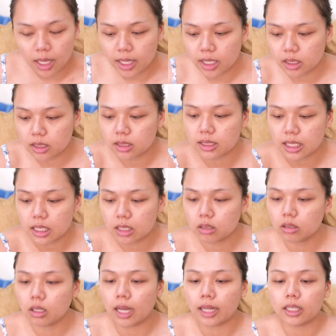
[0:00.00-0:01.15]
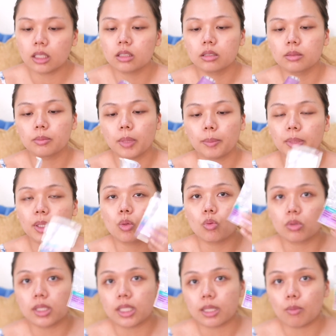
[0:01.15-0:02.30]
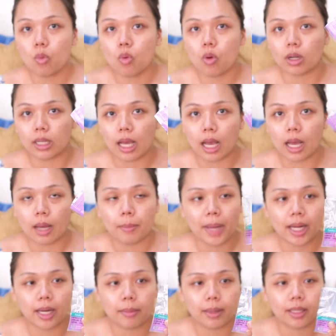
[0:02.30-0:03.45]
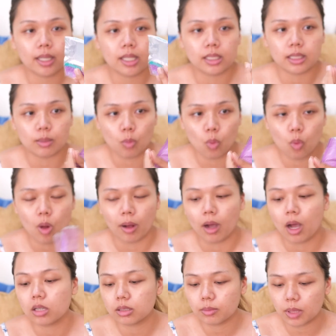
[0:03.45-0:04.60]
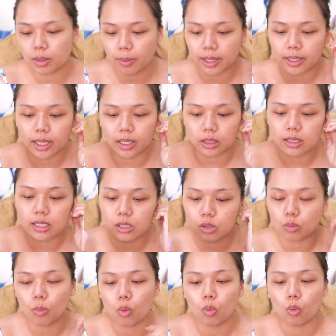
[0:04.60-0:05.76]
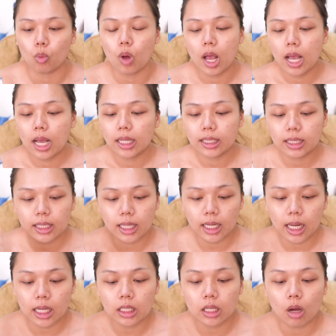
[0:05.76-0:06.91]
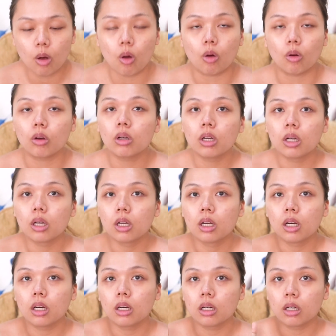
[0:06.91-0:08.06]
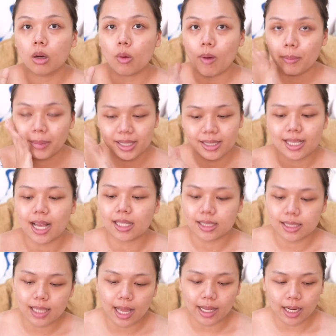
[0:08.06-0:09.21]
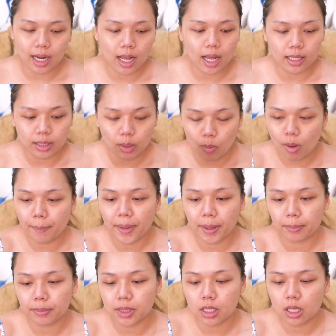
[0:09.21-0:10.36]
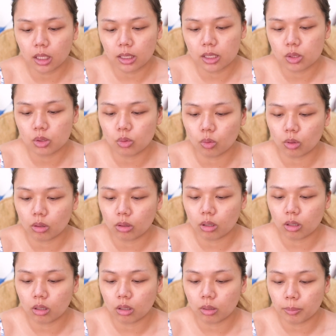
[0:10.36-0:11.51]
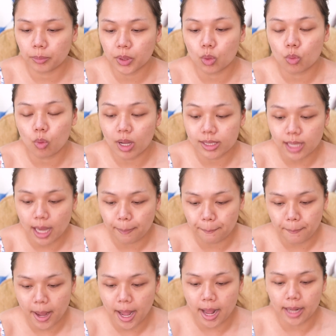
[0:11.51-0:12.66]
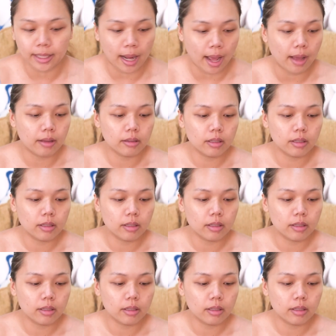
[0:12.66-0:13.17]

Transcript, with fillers: อีกสีหนึ่งอันนี้คือมันเป็นถุงสีม่วงนะคะมาในแพ็กเกจสีม่วงเขาจะมีแพ็กเกจสีชมพูที่เน้นในเรื่องของเอ่อความกระจ่างใสนะคะแต่ว่าปั๊บเลือกในสูตรเอ่อผิวกระชับมานะ